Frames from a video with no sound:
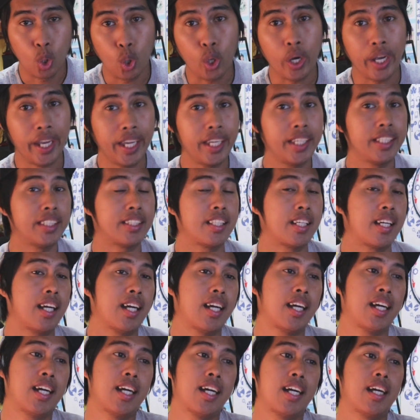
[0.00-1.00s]
okay sa
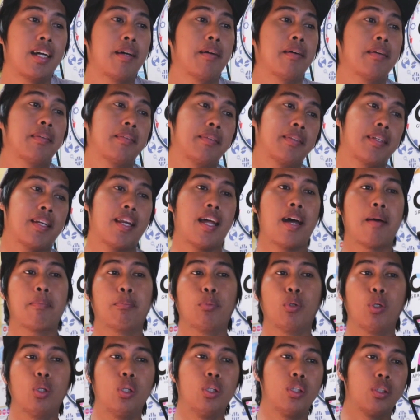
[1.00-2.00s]

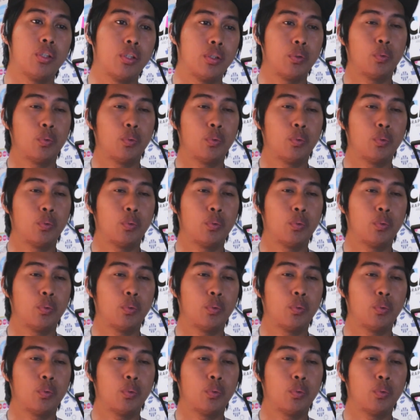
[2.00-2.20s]
raffle